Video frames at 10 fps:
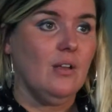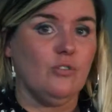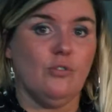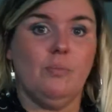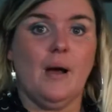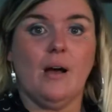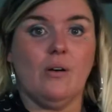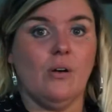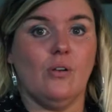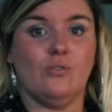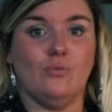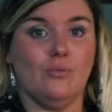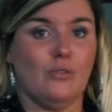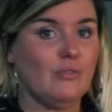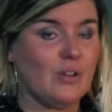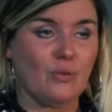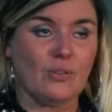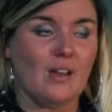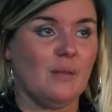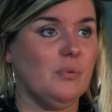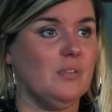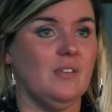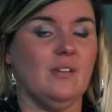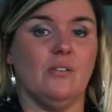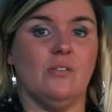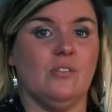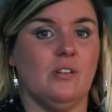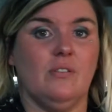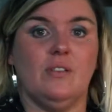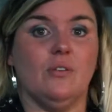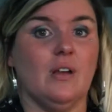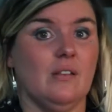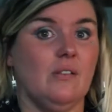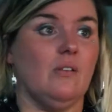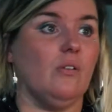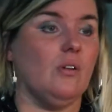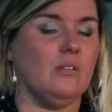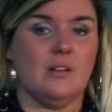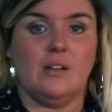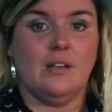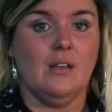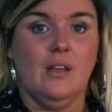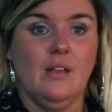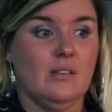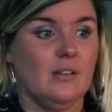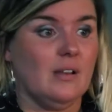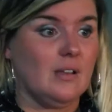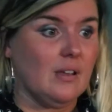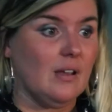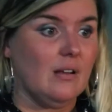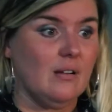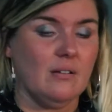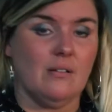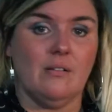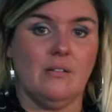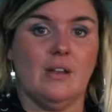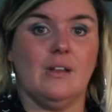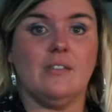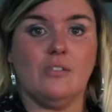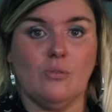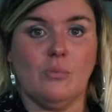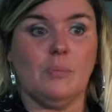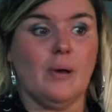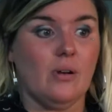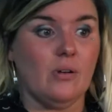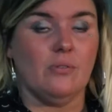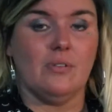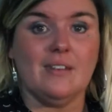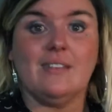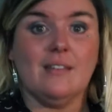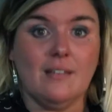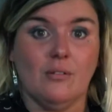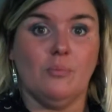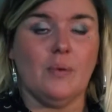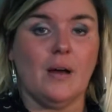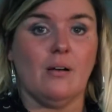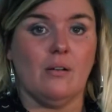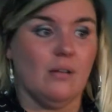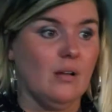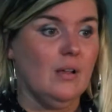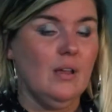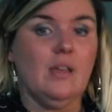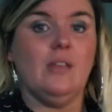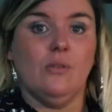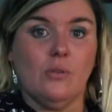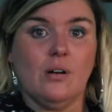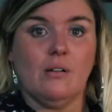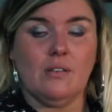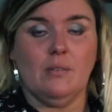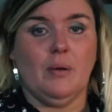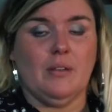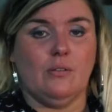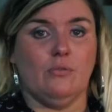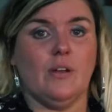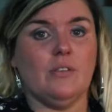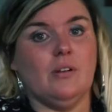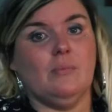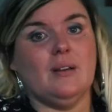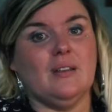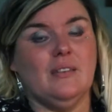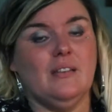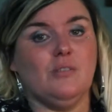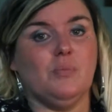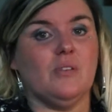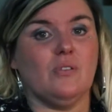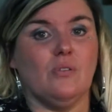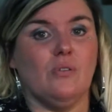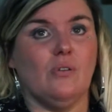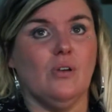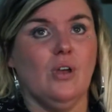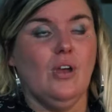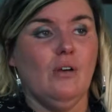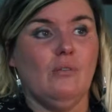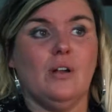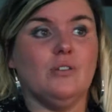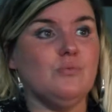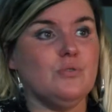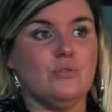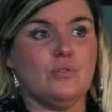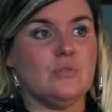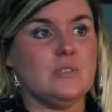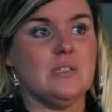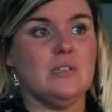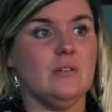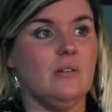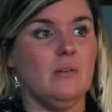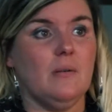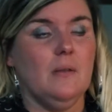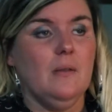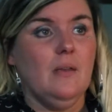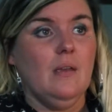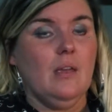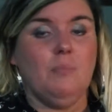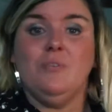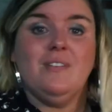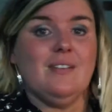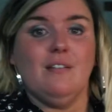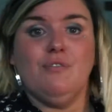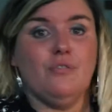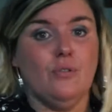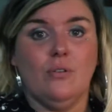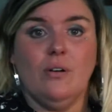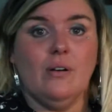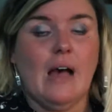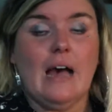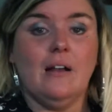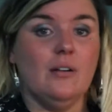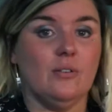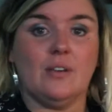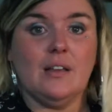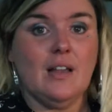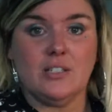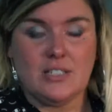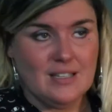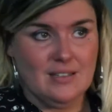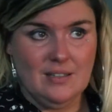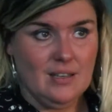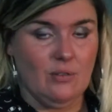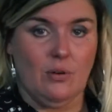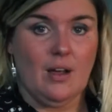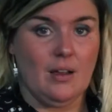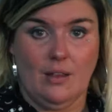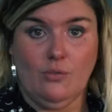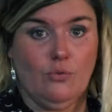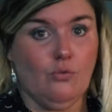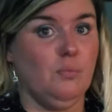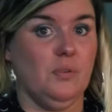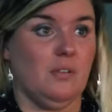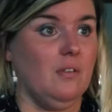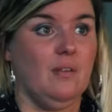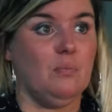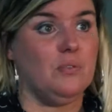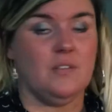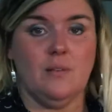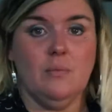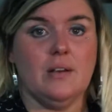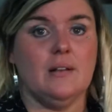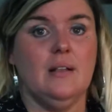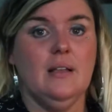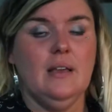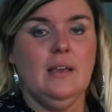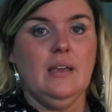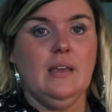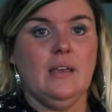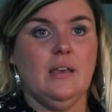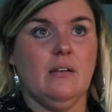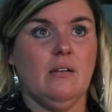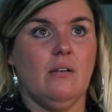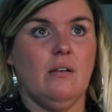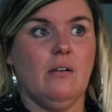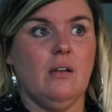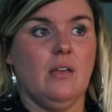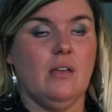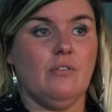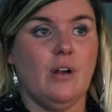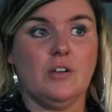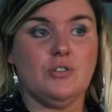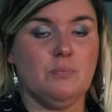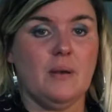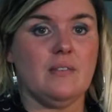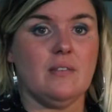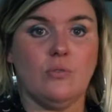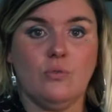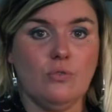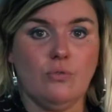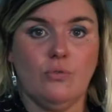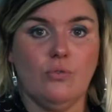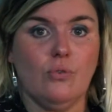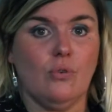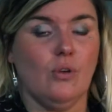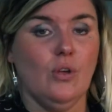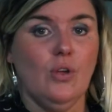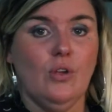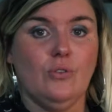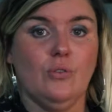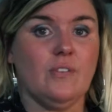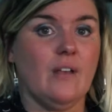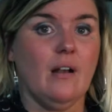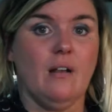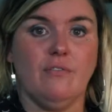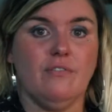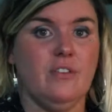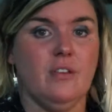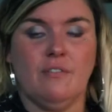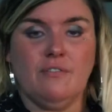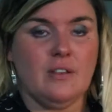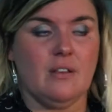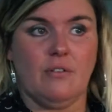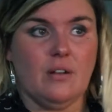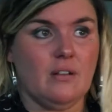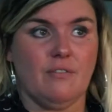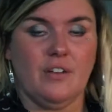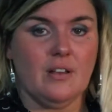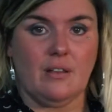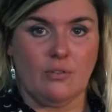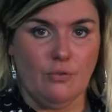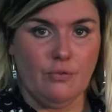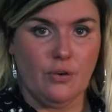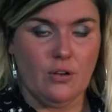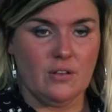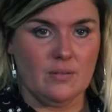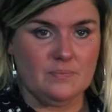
de par euh, tout mon vécu thérapeutique, euh, j'éviterai les écueils dans, dans lesquels, euh, hélas, mes parents ont été par ignorance et par découverte de la maladie. Je pense que voilà, je me suis juste dit, et puis s'il faut, à la loterie de la génétique, il aura rien du tout, puisque c'est possible. Et, voilà, je suis passée au-dessus de, de ça. L'envie, en fait, d'avoir un enfant était trop forte.